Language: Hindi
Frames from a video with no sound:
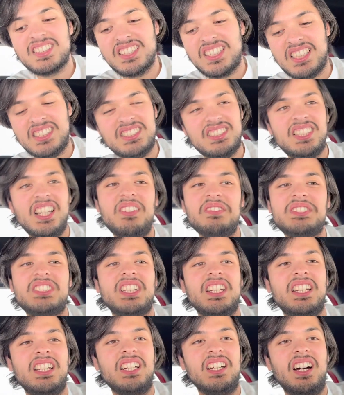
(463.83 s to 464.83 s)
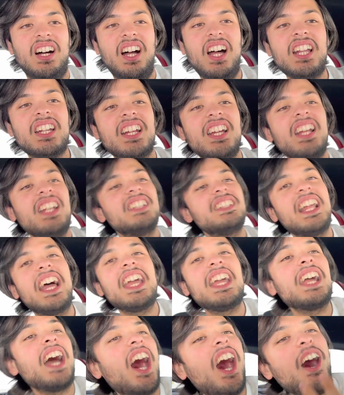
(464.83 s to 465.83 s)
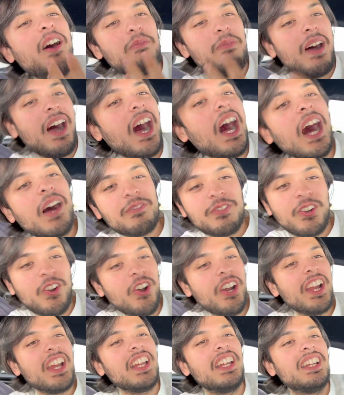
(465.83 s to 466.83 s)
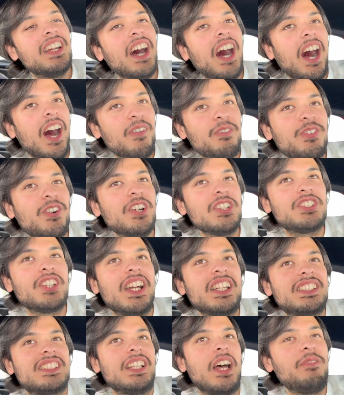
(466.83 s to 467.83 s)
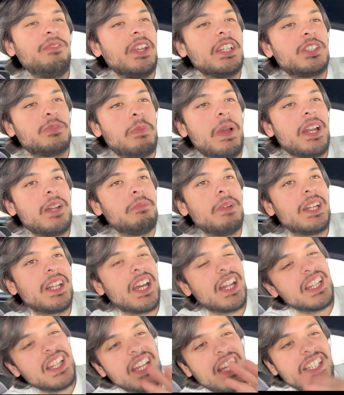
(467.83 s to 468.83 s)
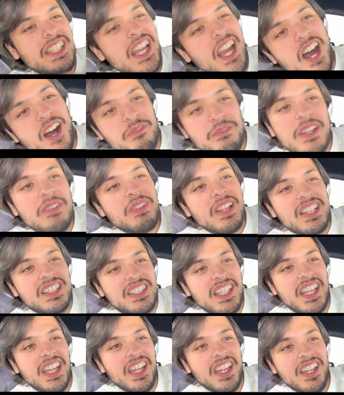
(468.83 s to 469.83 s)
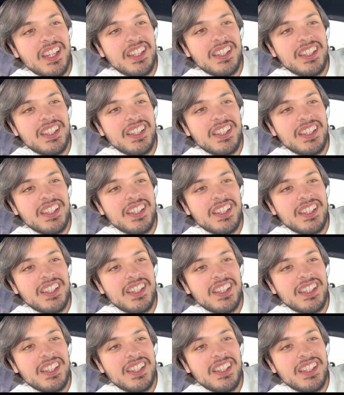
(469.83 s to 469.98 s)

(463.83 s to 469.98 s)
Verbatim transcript: तो नहीं तो आपको आपको जो है सब एक्सपेरिमेंट करने के लिए हम मिलते हैं